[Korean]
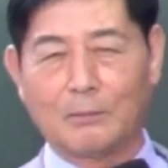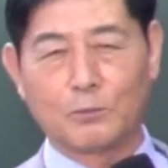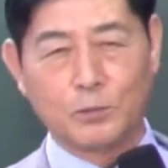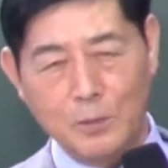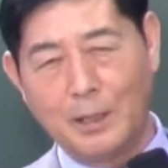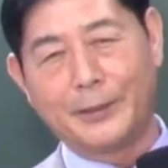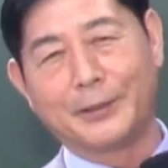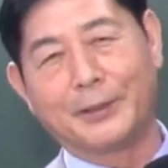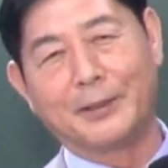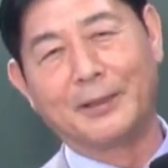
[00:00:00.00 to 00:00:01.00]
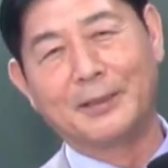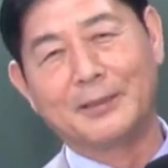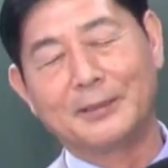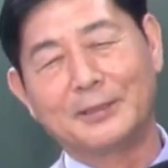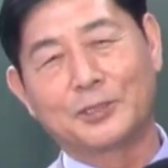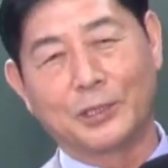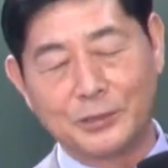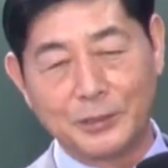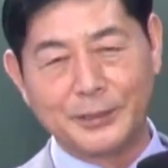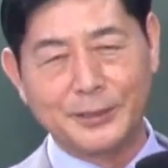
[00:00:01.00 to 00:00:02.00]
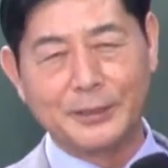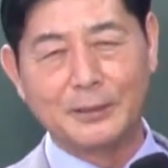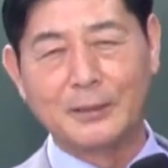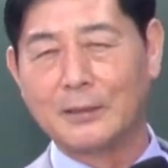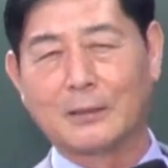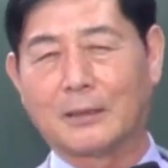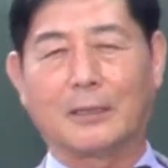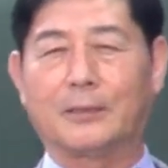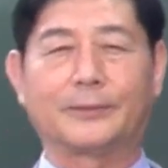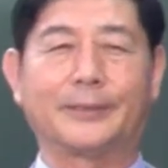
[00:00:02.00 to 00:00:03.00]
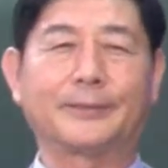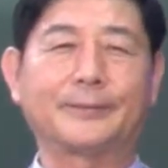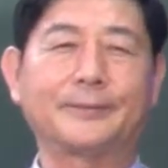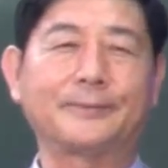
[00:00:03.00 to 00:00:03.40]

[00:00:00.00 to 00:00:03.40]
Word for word: 그 말이야. 천년이 하루 같고.